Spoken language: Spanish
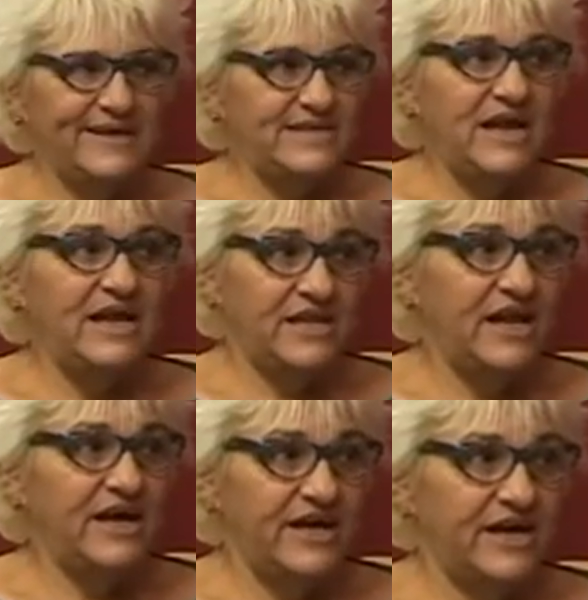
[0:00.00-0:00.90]

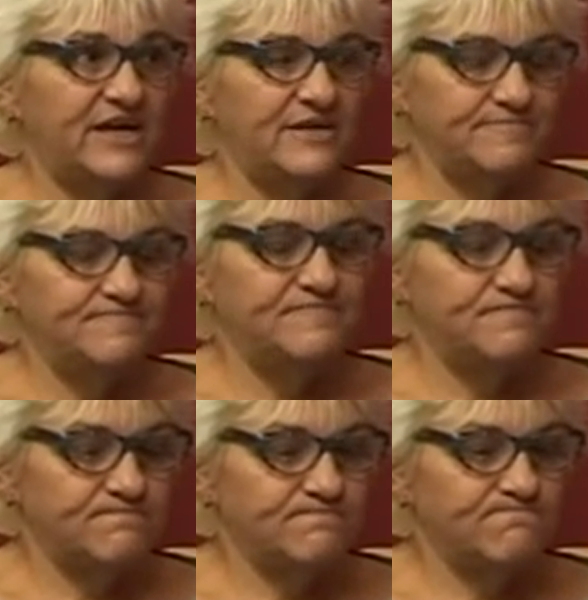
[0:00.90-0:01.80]
vos, mismo sos el
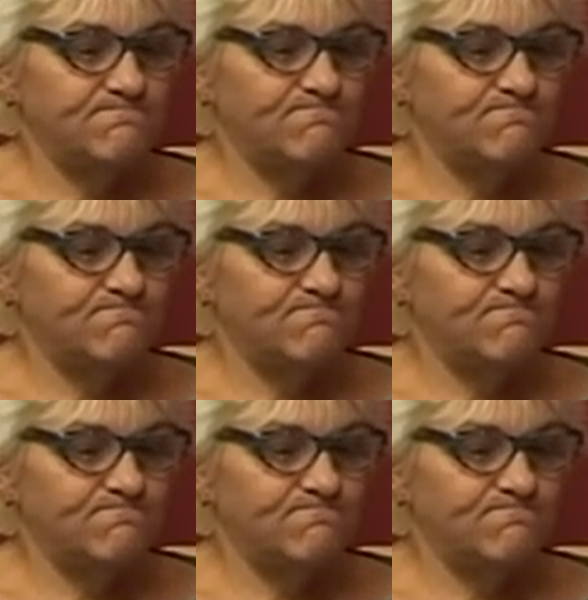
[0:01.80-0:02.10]
ejemplo de